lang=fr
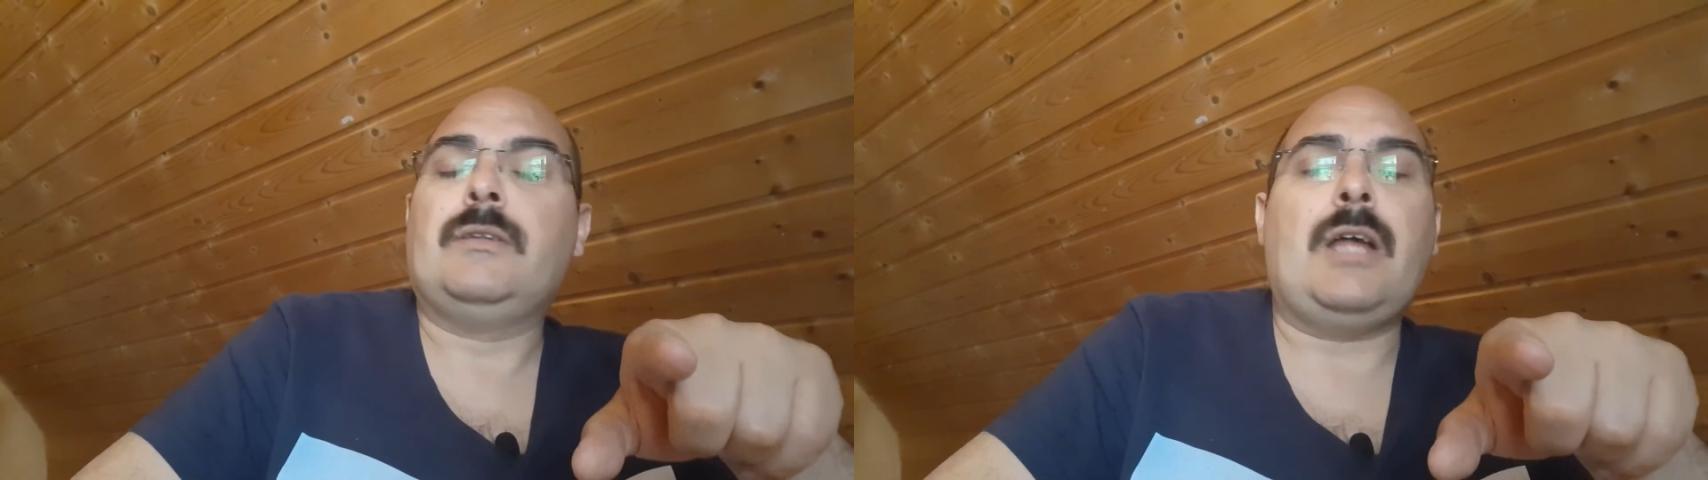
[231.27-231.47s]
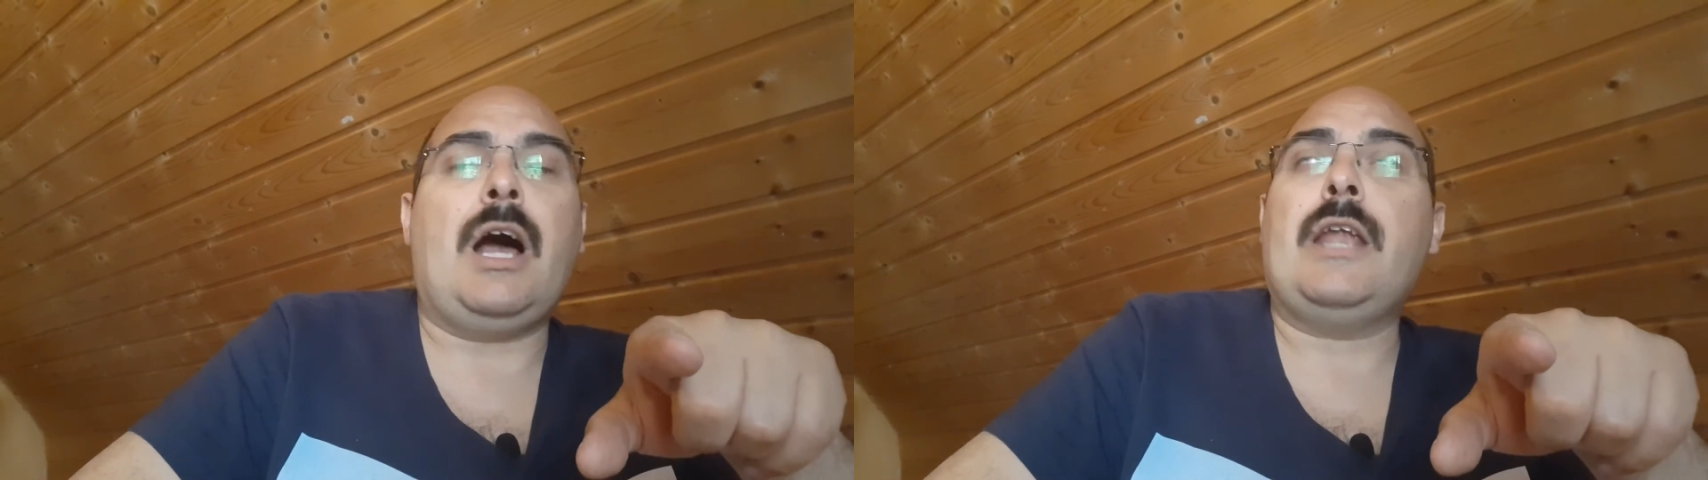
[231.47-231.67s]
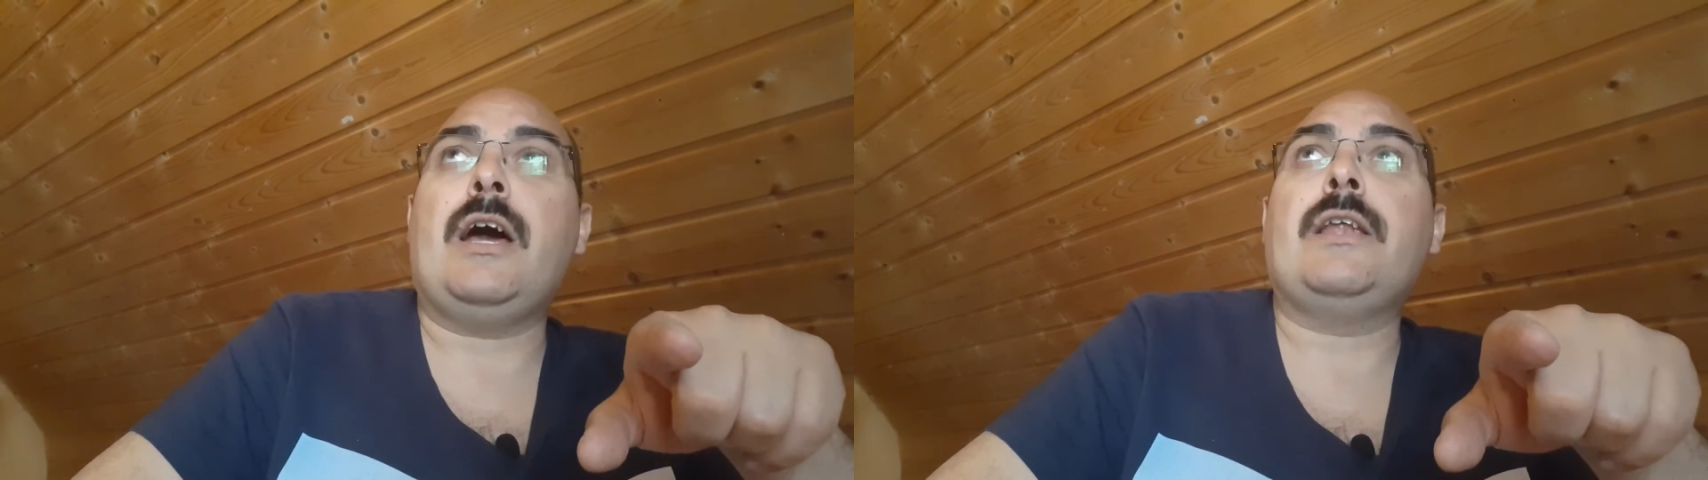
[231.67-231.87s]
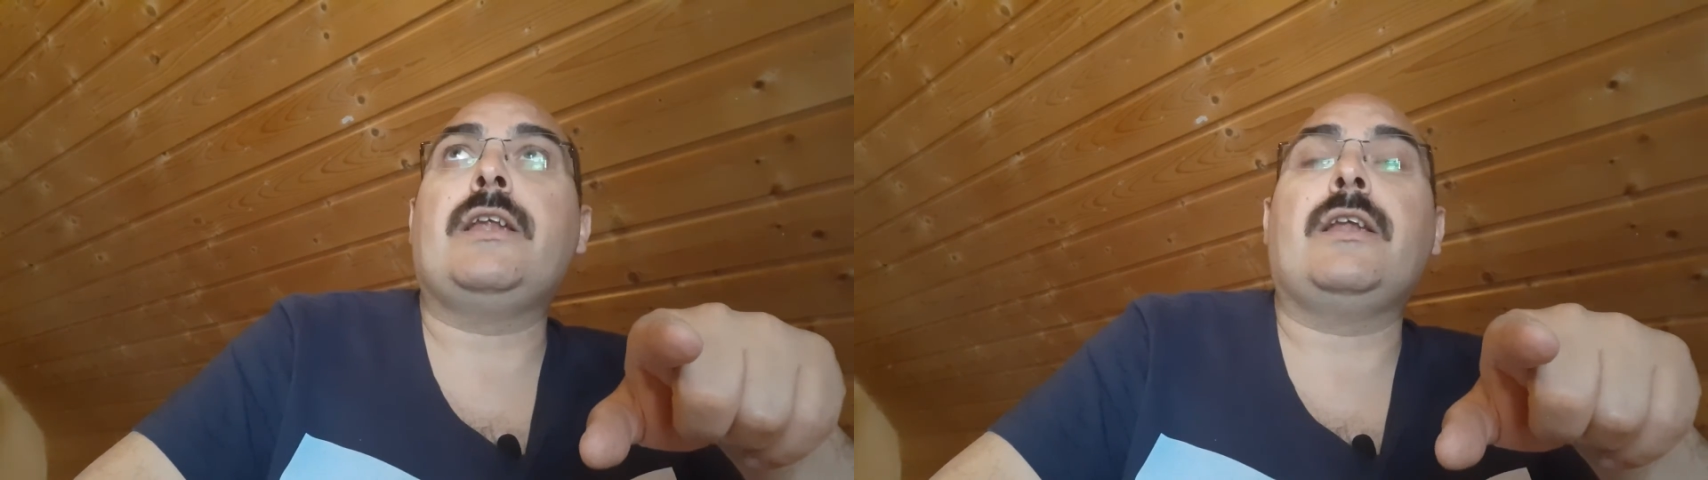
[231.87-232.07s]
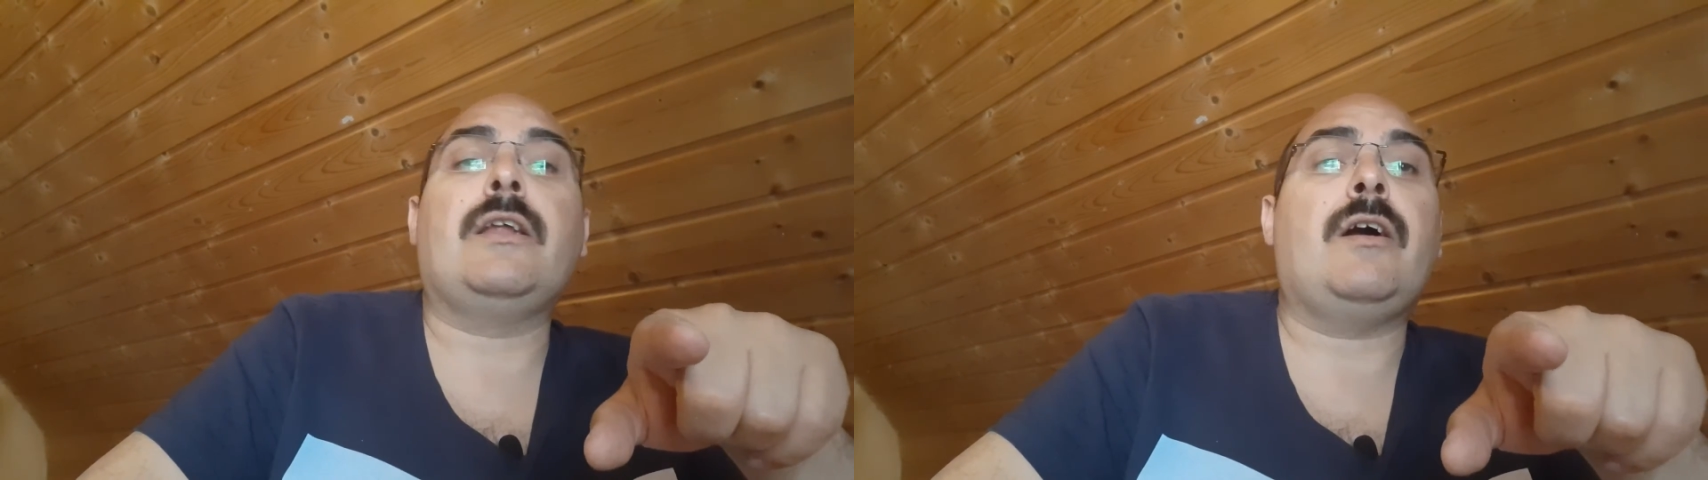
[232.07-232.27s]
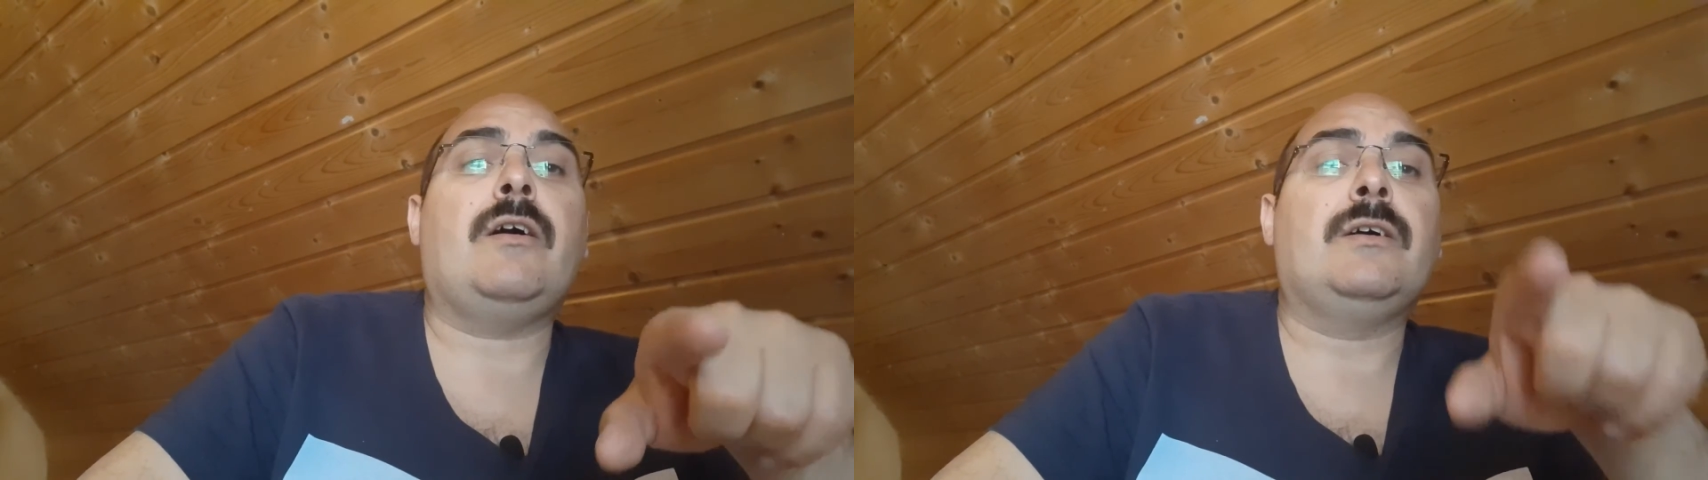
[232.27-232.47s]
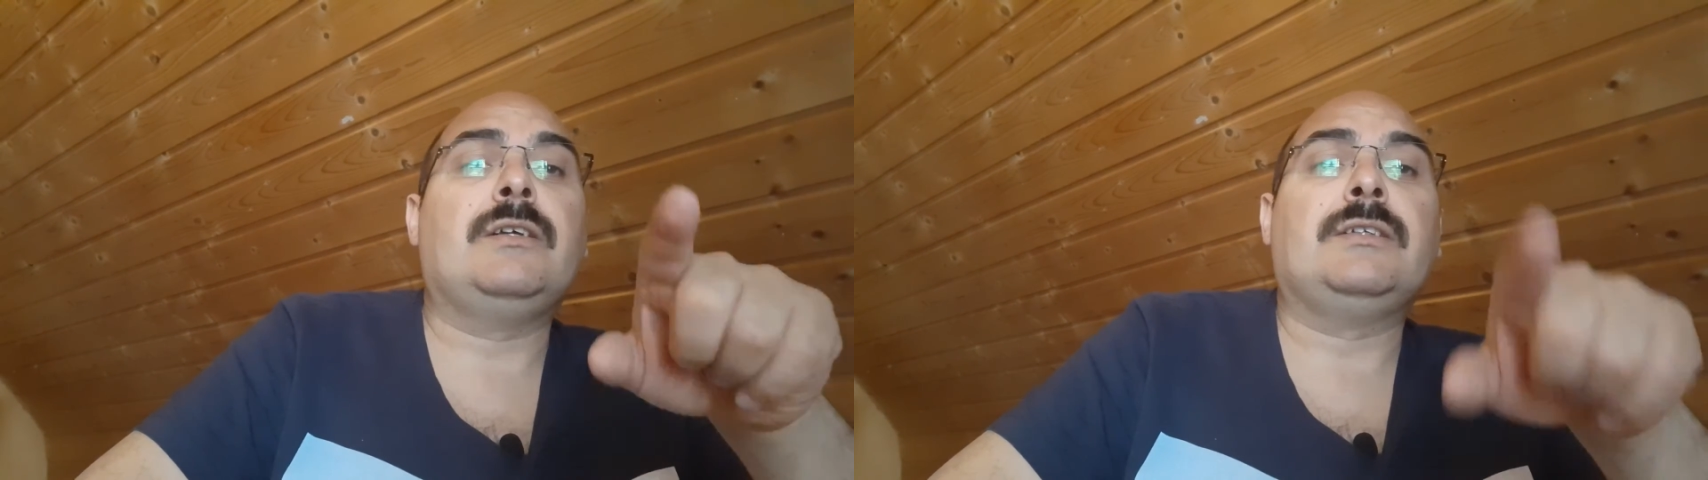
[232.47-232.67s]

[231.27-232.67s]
Non, non, non, non, non, non